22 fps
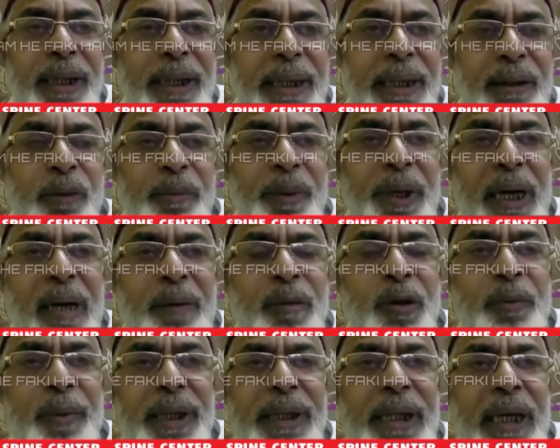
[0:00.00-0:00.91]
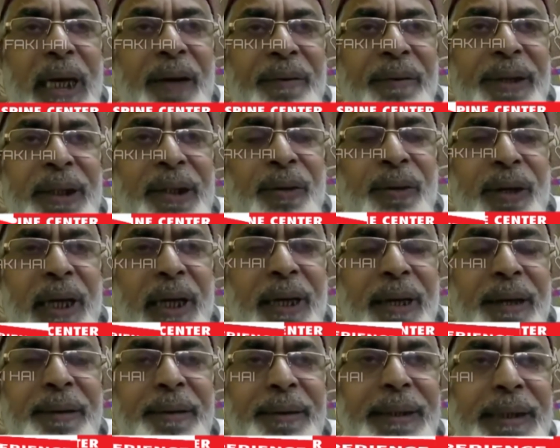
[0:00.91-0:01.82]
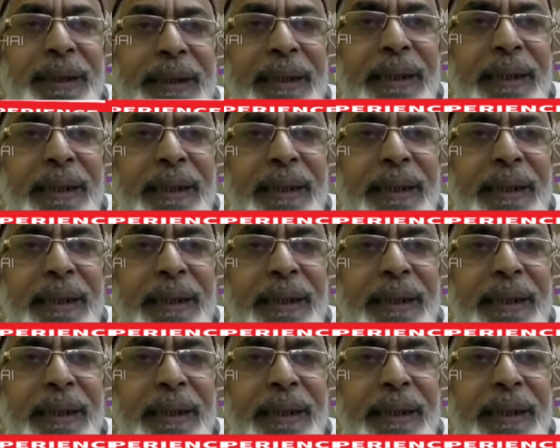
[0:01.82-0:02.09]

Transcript: गई तो भी खामोश बढ़ जाना आवाज नहीं उठाना